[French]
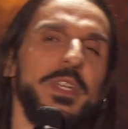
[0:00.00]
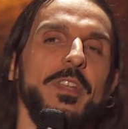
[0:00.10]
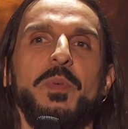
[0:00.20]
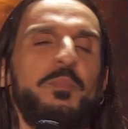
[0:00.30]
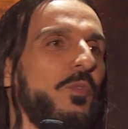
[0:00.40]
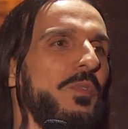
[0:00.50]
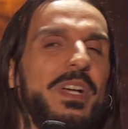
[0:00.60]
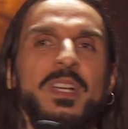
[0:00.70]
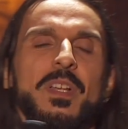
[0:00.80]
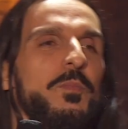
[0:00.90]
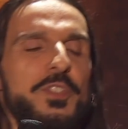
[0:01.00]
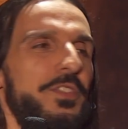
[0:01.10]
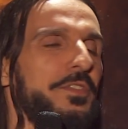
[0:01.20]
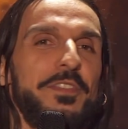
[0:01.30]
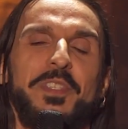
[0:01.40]
mais non, mais pourquoi Moi
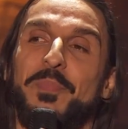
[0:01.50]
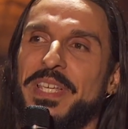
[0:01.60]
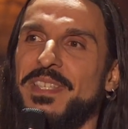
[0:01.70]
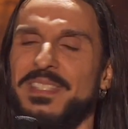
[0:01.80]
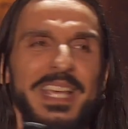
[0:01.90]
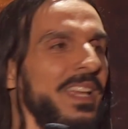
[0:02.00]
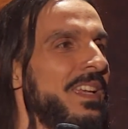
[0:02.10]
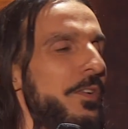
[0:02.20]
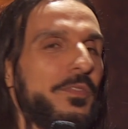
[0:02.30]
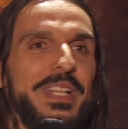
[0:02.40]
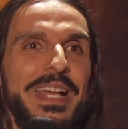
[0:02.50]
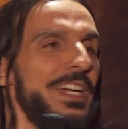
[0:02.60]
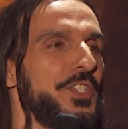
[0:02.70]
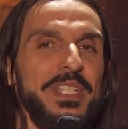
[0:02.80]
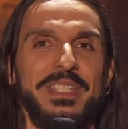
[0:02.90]
je, je sais pas qui c'est, on est
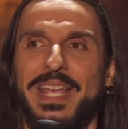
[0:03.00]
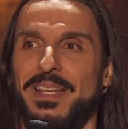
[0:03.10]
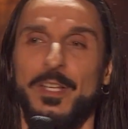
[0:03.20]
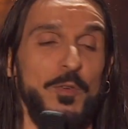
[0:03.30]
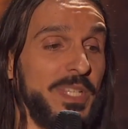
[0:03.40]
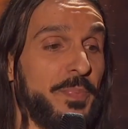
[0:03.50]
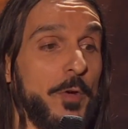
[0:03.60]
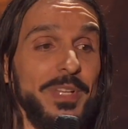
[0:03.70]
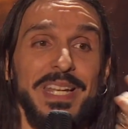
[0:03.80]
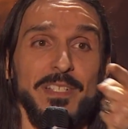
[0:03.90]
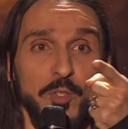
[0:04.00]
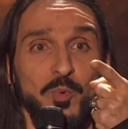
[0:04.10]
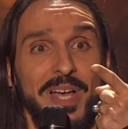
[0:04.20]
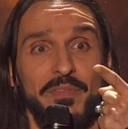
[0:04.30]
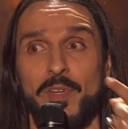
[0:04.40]
là chez elle, on sait pas où il allait ce
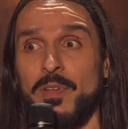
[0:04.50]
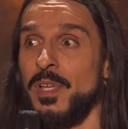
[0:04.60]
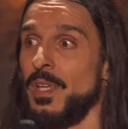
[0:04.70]
doigt avant.